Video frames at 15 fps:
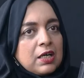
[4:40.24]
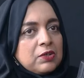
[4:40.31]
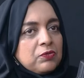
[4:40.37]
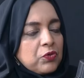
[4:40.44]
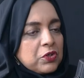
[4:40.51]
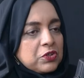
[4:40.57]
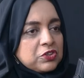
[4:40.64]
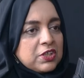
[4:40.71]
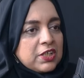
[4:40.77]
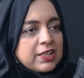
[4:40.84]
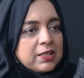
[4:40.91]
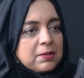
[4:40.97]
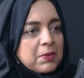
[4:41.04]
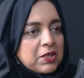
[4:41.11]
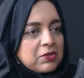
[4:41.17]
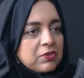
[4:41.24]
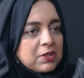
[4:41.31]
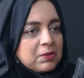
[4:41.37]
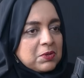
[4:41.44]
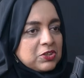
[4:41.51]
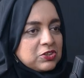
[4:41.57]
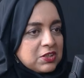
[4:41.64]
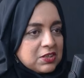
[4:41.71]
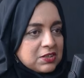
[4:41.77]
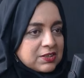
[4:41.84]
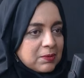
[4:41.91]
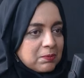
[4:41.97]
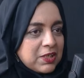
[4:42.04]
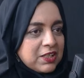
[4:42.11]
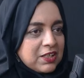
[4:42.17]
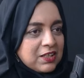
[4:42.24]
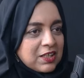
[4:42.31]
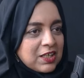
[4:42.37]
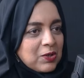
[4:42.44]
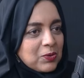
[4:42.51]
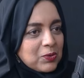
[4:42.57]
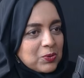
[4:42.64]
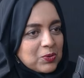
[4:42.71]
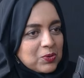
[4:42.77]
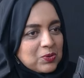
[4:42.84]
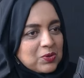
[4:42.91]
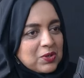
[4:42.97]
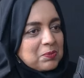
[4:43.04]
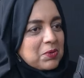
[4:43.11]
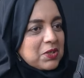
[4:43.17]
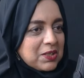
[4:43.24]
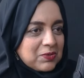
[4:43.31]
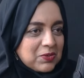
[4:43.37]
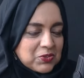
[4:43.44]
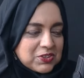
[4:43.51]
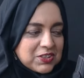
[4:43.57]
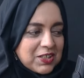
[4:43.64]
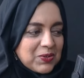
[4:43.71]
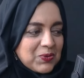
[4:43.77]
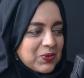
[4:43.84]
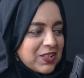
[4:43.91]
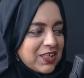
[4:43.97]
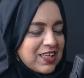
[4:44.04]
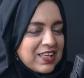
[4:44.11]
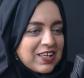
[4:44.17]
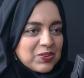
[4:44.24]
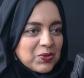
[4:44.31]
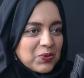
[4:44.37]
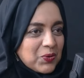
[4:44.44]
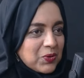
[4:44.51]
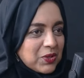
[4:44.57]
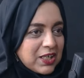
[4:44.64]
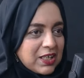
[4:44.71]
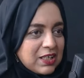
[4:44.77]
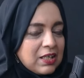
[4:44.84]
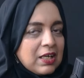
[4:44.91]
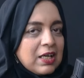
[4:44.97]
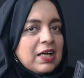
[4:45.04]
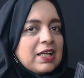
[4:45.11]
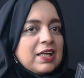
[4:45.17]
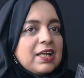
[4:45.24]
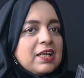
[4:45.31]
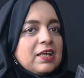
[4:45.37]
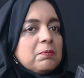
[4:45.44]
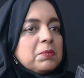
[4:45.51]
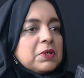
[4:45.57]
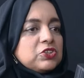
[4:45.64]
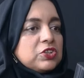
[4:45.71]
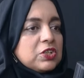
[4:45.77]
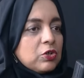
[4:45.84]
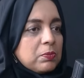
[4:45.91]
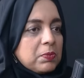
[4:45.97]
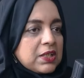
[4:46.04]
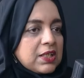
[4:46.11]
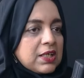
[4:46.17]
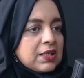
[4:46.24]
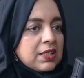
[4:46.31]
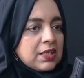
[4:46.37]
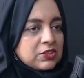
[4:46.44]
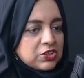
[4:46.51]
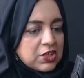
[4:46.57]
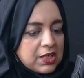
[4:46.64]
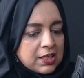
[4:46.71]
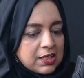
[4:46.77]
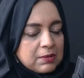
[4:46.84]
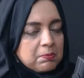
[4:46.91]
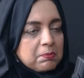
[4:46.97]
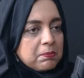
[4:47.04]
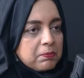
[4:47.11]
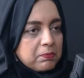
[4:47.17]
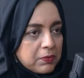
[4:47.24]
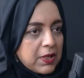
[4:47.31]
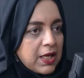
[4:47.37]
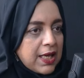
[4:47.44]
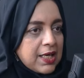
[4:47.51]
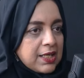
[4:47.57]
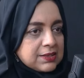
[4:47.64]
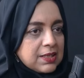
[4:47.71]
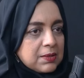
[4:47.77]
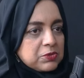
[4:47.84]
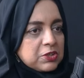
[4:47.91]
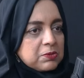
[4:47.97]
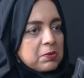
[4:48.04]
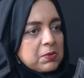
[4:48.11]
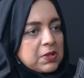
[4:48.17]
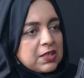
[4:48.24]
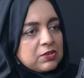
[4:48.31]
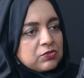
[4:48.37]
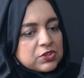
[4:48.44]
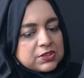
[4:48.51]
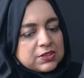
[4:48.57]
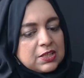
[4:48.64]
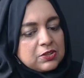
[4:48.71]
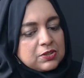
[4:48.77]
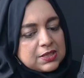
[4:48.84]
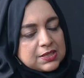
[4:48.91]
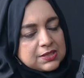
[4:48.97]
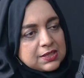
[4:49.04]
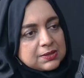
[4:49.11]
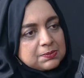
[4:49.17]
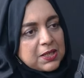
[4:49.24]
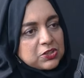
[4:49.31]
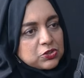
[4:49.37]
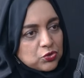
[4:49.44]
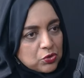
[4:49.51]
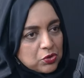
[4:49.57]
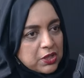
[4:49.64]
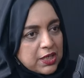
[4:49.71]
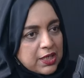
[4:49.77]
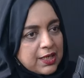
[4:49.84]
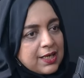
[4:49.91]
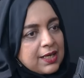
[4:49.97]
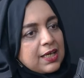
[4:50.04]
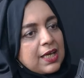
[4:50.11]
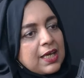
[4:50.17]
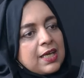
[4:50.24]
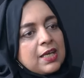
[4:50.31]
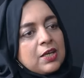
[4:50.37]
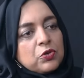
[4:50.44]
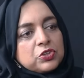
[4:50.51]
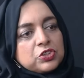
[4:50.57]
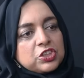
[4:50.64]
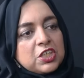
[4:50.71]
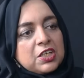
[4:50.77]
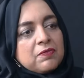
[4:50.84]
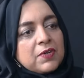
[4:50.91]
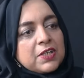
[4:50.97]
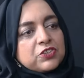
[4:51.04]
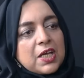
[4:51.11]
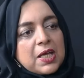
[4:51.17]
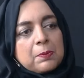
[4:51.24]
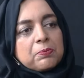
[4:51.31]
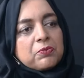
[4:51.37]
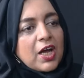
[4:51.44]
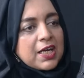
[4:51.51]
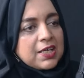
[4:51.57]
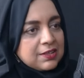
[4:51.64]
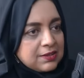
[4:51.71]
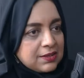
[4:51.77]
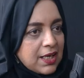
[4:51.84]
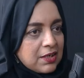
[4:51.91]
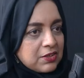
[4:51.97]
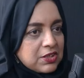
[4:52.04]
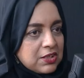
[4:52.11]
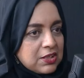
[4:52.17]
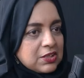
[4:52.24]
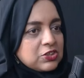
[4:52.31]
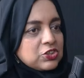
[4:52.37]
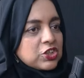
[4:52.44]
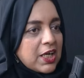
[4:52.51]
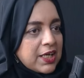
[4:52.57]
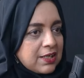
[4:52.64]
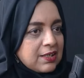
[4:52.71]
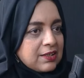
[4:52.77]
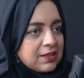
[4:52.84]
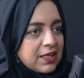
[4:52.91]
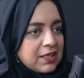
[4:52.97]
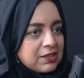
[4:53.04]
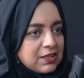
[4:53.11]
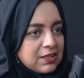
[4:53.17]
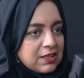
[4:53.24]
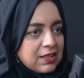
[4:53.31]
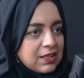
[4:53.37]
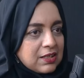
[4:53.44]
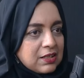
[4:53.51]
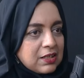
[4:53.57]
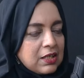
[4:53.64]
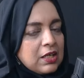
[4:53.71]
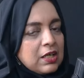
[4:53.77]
अनफॉर्चुनेटली मैट्रिक में जी ये सप्ली आ गई ओहो बड़ा नुकसान हो गया ये तो हो गया लेकिन बच्चे को पता है कि अच्छा अगर एक सब्जेक्ट में मेरा इंटरेस्ट नहीं दिस इज़ माई स्ट्रॉन्ग एरिया ही और शी विल टेक प्राइट इन दैट एरिया शाइन इन दैट एरिया